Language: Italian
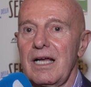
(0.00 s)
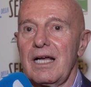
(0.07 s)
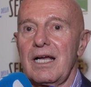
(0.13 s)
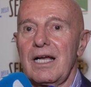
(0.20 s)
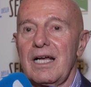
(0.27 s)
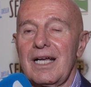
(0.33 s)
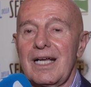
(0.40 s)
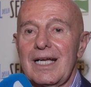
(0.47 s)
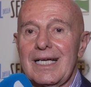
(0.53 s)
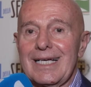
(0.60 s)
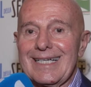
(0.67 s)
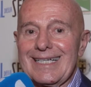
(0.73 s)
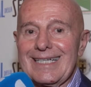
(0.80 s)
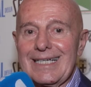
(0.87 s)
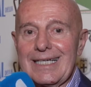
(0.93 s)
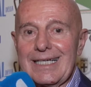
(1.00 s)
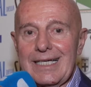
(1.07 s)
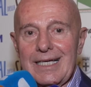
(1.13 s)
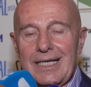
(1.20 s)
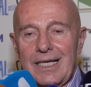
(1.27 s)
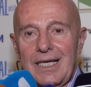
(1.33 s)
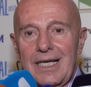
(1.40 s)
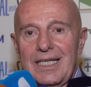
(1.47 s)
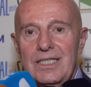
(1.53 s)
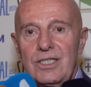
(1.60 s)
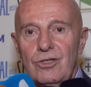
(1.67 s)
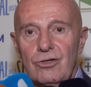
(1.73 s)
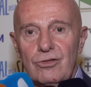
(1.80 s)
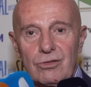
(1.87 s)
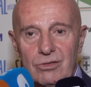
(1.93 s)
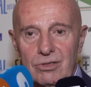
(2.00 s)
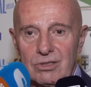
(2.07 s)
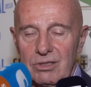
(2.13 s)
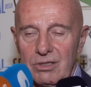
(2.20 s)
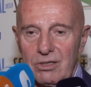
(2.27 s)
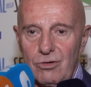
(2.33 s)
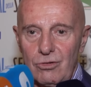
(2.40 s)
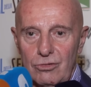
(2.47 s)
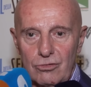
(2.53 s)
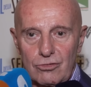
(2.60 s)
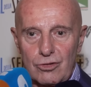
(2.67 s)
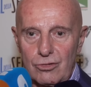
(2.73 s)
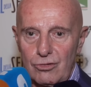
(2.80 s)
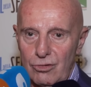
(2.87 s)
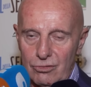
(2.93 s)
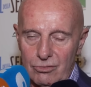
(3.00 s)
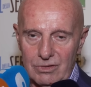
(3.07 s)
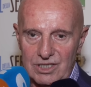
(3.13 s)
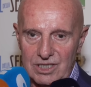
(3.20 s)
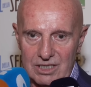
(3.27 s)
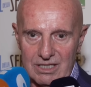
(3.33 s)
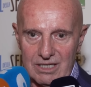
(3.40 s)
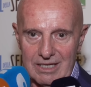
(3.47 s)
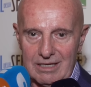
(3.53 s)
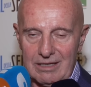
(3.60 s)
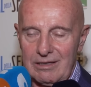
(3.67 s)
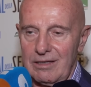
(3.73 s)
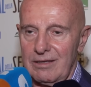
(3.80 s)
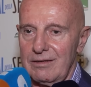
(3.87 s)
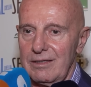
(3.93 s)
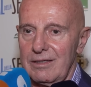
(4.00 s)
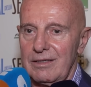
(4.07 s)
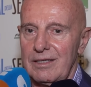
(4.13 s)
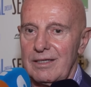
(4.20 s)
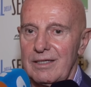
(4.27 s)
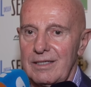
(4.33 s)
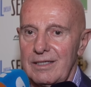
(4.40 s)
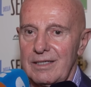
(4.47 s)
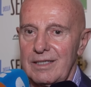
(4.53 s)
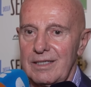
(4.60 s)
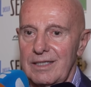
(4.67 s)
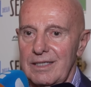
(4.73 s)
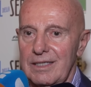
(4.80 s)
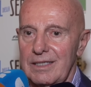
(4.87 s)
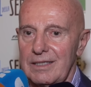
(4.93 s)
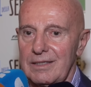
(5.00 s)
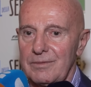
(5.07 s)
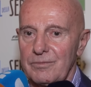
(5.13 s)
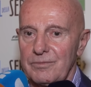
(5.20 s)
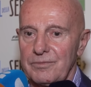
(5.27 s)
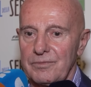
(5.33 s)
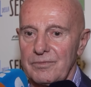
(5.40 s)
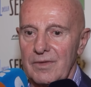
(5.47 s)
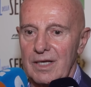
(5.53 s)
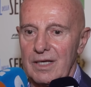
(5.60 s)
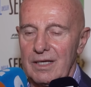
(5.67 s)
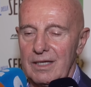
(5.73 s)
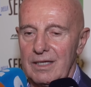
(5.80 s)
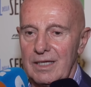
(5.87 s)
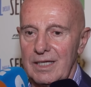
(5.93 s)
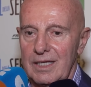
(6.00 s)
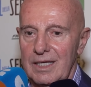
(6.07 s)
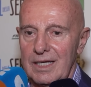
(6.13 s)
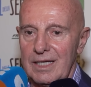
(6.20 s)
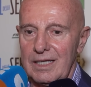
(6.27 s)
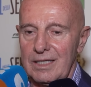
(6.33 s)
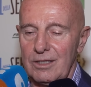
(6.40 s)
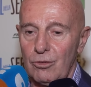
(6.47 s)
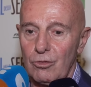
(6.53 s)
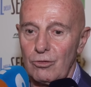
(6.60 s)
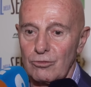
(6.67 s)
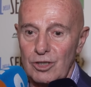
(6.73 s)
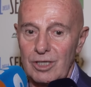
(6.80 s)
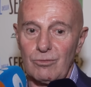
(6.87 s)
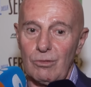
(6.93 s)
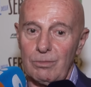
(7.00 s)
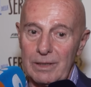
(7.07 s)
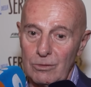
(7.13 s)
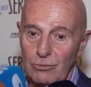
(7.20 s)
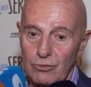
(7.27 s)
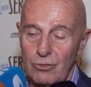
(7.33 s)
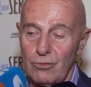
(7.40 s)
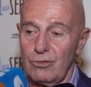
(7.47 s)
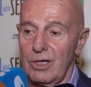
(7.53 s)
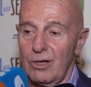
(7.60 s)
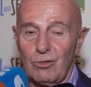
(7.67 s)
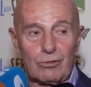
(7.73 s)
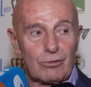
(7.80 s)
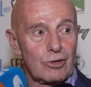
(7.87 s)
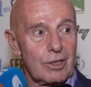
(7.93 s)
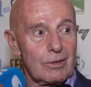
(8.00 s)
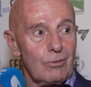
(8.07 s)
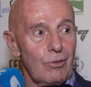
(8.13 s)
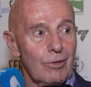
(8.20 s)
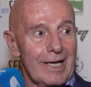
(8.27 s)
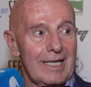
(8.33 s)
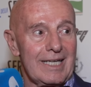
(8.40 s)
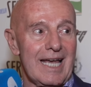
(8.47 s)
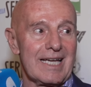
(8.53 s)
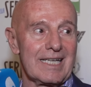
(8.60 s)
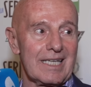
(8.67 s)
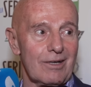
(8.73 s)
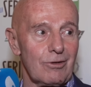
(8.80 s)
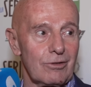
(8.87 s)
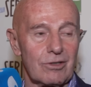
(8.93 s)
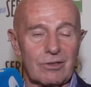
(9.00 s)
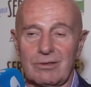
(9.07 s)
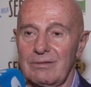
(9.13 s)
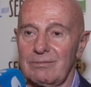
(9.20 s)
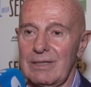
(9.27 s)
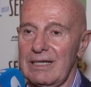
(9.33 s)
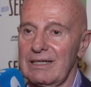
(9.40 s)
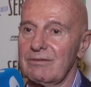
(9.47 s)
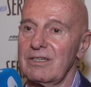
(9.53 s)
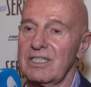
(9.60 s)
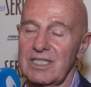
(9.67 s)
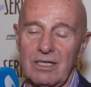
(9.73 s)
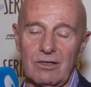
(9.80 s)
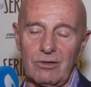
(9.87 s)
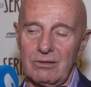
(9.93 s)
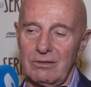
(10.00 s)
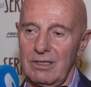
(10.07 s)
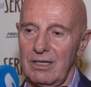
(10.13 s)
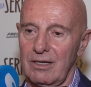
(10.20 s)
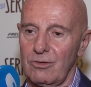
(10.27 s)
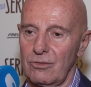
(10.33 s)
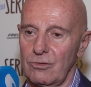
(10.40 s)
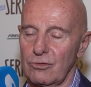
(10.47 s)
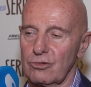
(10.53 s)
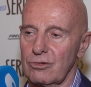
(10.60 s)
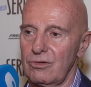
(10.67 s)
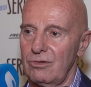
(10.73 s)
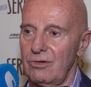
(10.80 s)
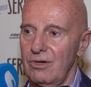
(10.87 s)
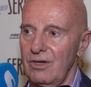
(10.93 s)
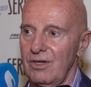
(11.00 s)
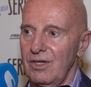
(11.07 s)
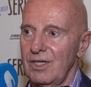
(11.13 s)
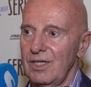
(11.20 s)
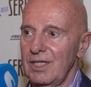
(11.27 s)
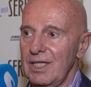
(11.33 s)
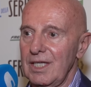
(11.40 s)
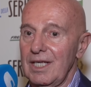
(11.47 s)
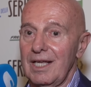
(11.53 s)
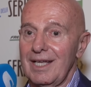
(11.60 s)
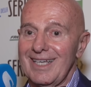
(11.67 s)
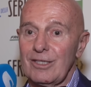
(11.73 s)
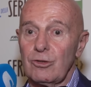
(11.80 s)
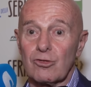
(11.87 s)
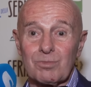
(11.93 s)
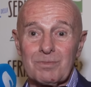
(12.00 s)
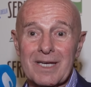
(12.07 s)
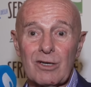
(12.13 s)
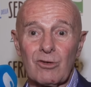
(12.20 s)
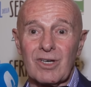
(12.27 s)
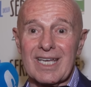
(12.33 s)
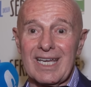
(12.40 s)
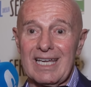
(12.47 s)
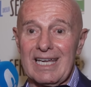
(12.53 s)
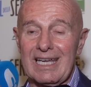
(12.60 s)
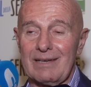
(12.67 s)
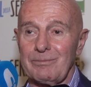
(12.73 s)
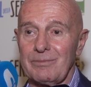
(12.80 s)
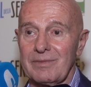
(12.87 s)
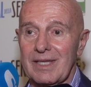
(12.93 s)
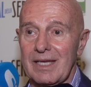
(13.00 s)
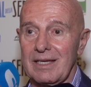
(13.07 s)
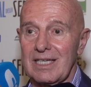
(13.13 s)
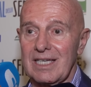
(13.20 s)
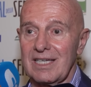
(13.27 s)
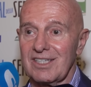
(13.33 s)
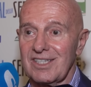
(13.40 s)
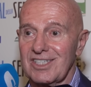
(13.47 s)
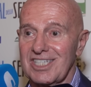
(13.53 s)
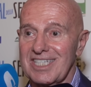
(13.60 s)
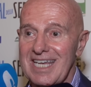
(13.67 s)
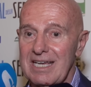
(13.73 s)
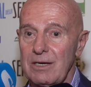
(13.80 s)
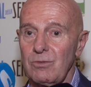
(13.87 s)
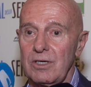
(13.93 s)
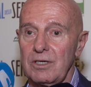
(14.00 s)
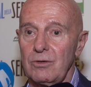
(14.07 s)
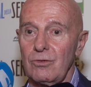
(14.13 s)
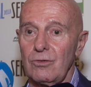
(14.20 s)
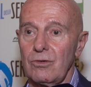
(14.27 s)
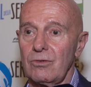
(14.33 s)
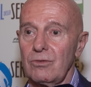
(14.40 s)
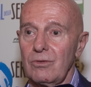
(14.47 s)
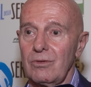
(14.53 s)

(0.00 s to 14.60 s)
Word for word: in passato, l'affascina? Io non conosco questa... Eh, io conoscevo Berlusconi, conoscevo Galliani, ma questi non li conosco. Io spero che seguano